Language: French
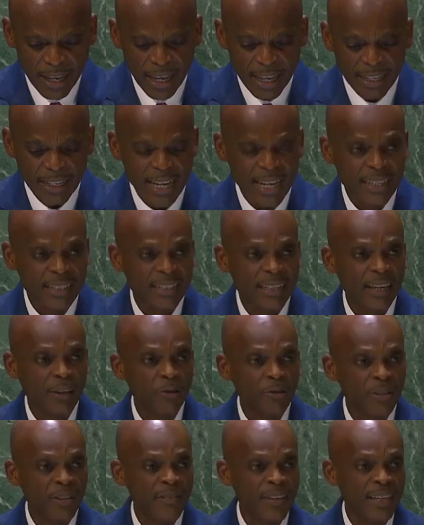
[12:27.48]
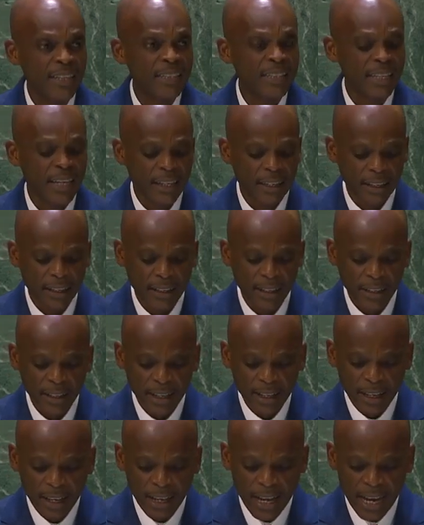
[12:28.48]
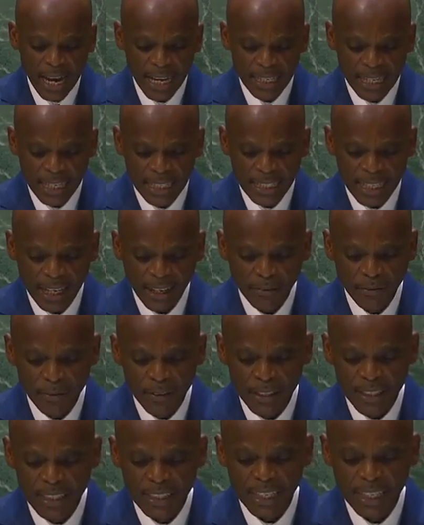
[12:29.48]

un accès universel à des services